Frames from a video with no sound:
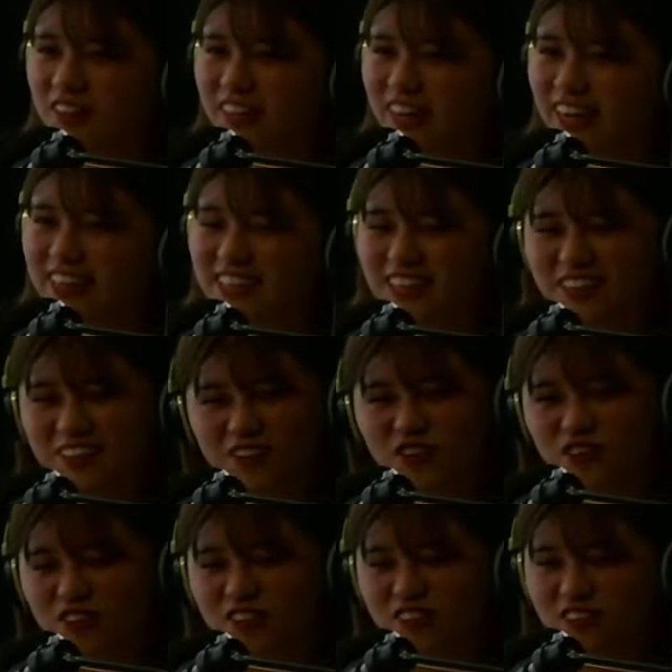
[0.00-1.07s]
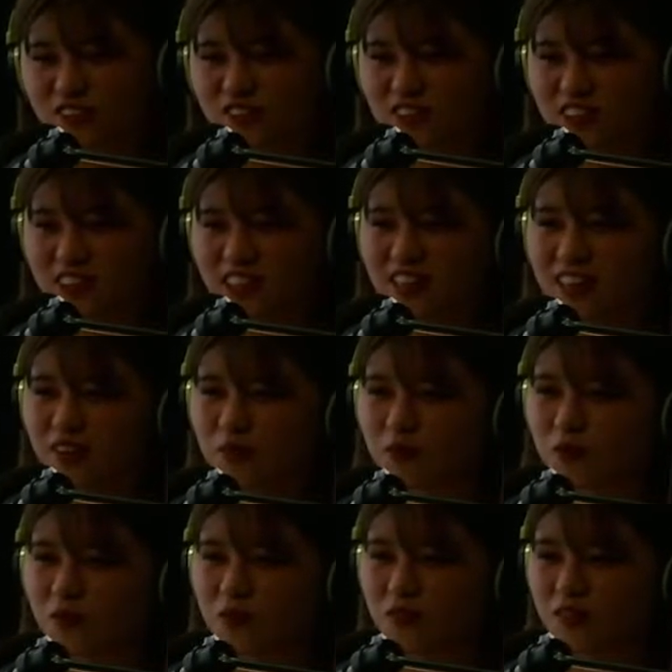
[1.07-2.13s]
なんか選曲する時点で
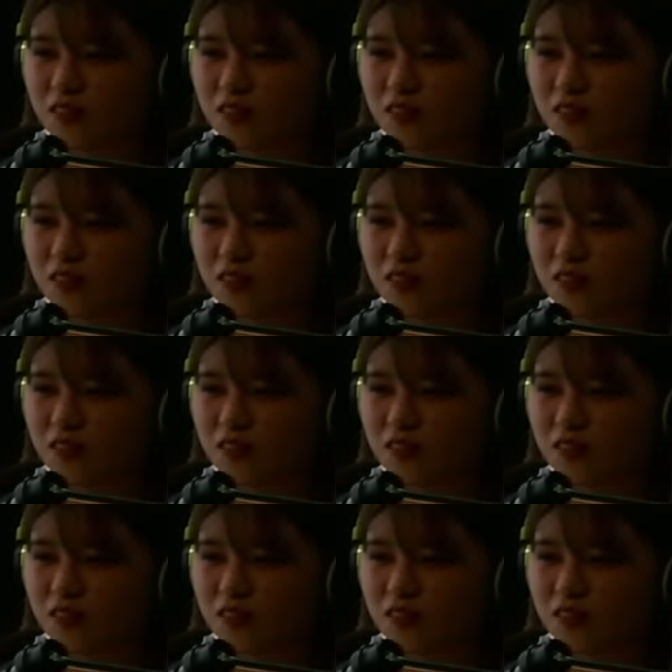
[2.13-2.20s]
も